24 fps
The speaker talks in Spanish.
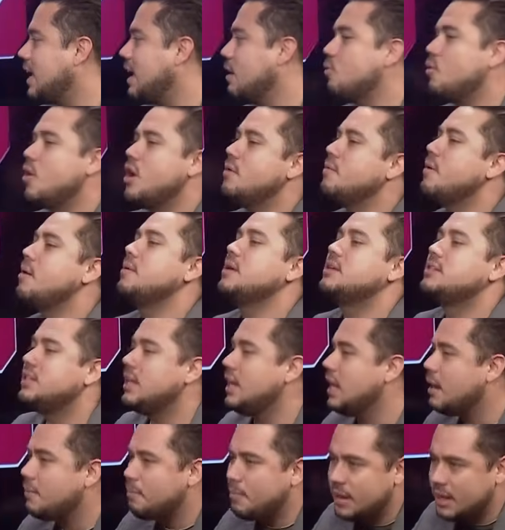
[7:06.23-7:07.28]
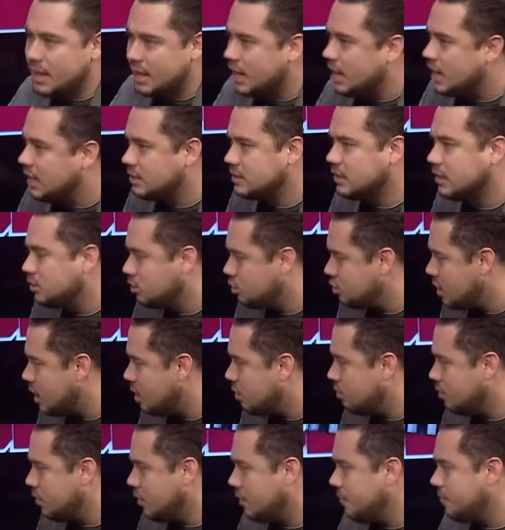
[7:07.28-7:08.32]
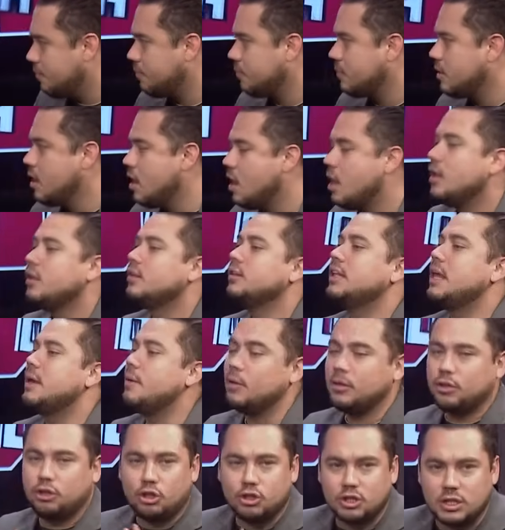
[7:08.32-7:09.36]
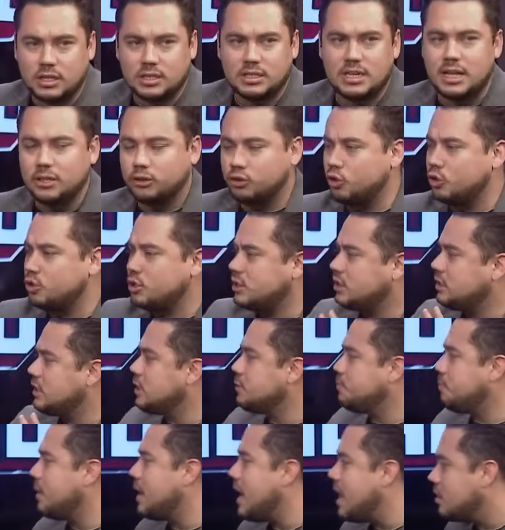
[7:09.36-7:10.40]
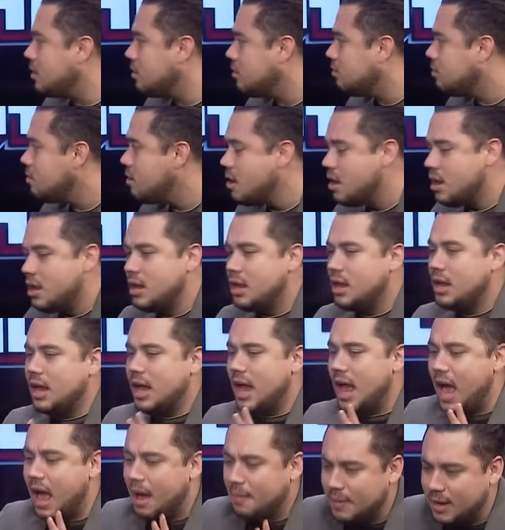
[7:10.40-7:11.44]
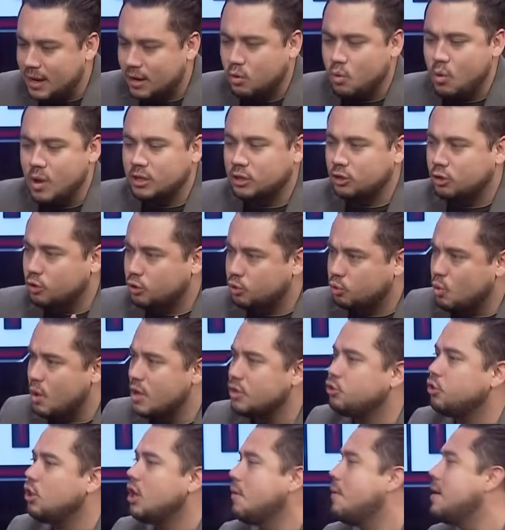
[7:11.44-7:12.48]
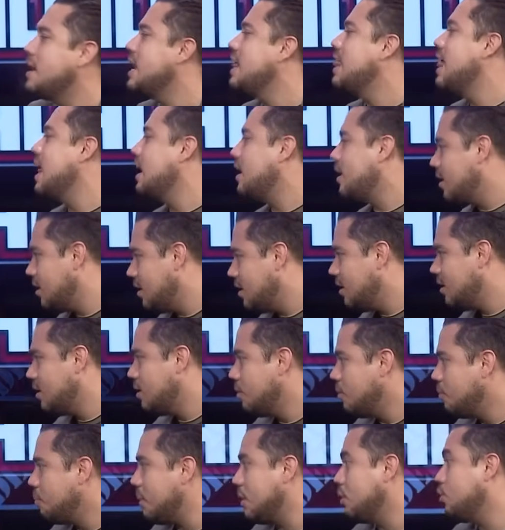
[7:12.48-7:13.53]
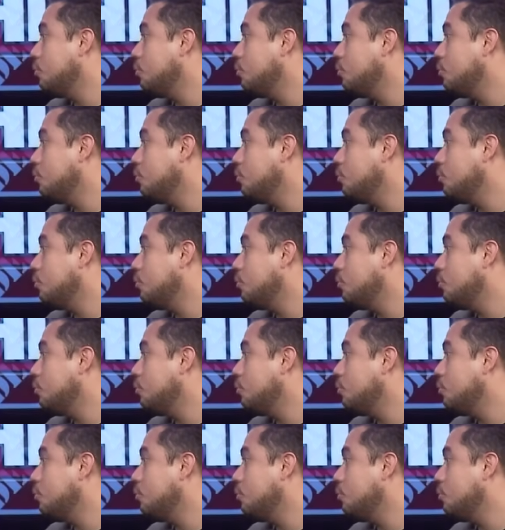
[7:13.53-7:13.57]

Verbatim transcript: vuelva a vestir la playera de SANTO Santos Laguna. entonces Santos está esperando a ver cuánto, cuánto le van a dar. Pero